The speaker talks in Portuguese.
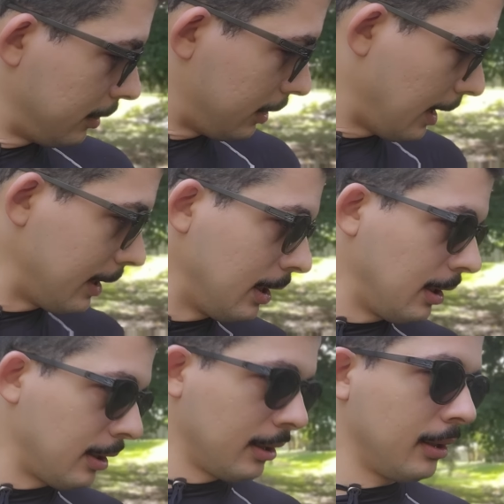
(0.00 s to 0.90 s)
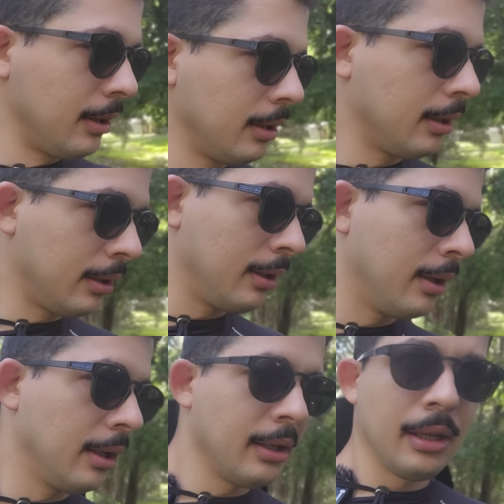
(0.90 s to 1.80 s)
E aí.
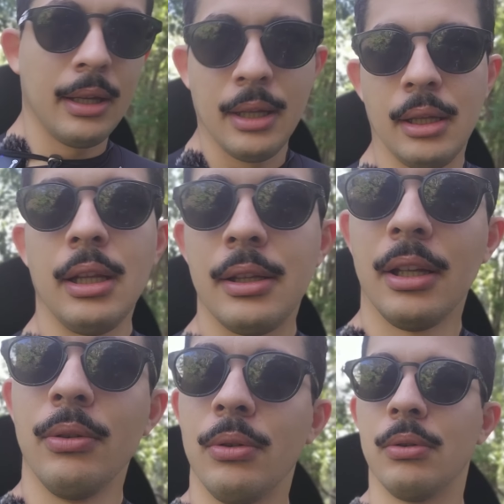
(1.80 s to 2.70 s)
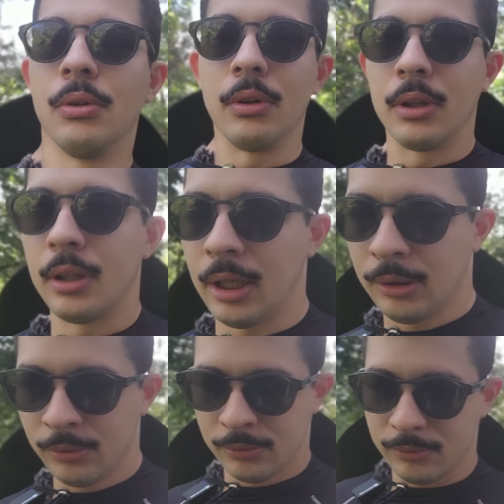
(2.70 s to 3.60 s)
Tentando
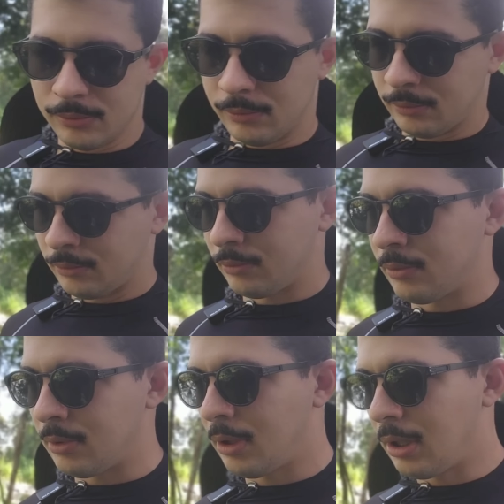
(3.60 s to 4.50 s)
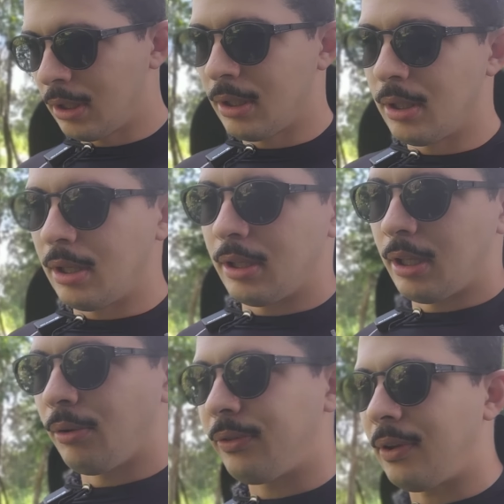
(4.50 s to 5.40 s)
não
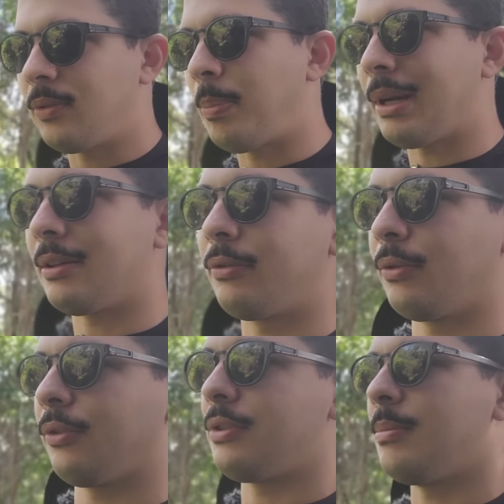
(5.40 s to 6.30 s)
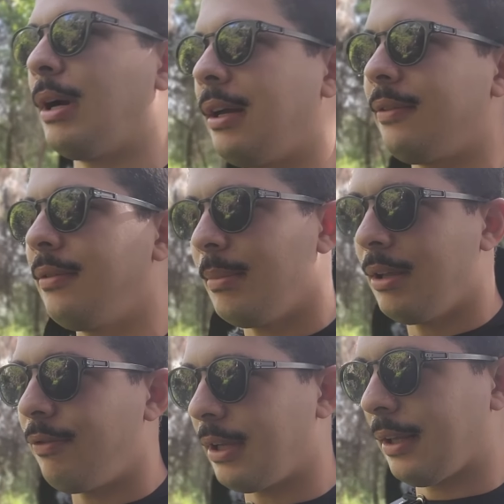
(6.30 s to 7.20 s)
não ser esperançoso demais,
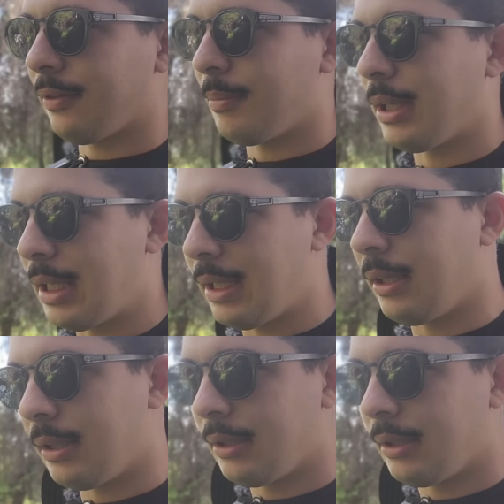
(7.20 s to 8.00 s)
mas ficar assim meio que